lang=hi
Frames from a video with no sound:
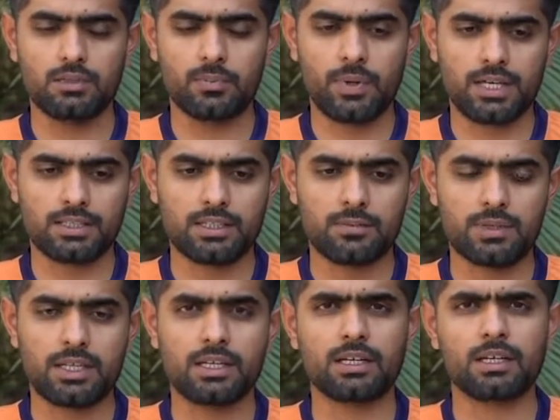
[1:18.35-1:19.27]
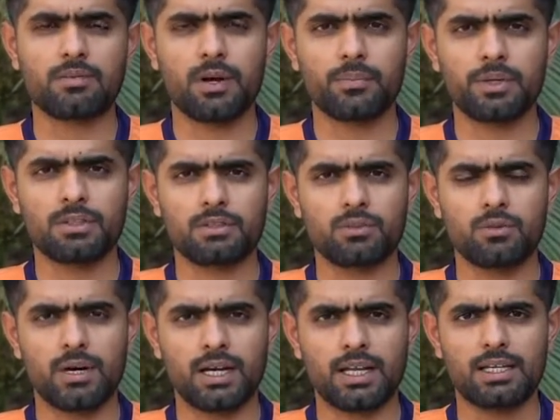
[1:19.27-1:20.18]
जो पाकिस्तान में क्रिकेट वापस
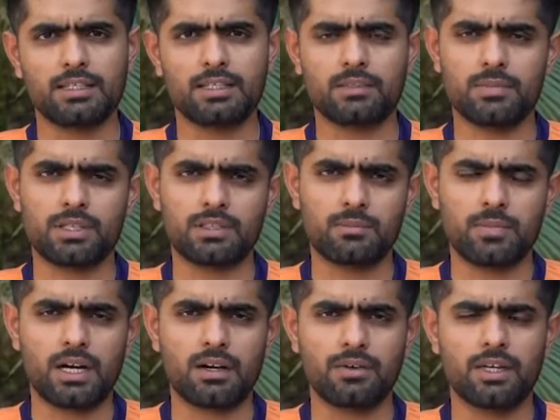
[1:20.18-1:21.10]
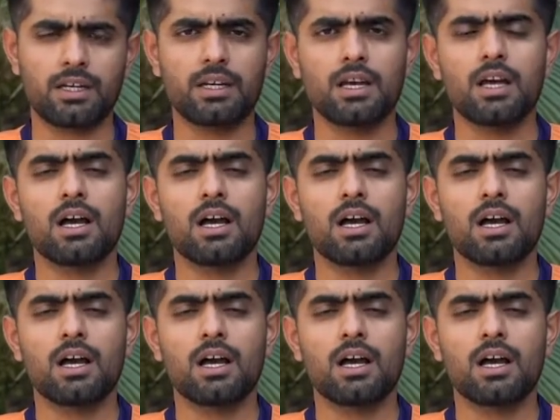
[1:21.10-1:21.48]
दोबारा आई जिसमें जिम्बावे